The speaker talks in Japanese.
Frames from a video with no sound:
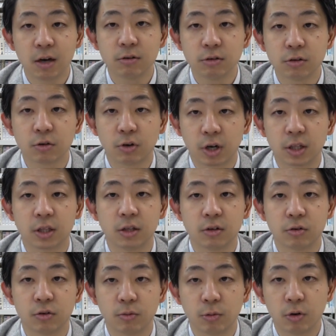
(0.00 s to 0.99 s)
うとかって
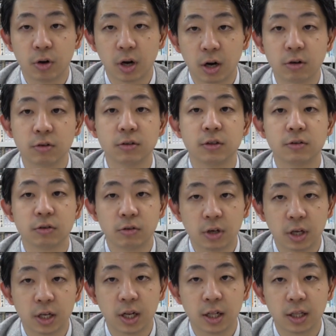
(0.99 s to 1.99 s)
いうのもあるんですよ
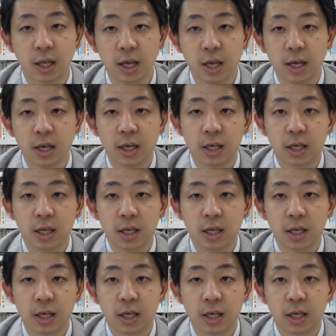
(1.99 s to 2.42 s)
ねなんで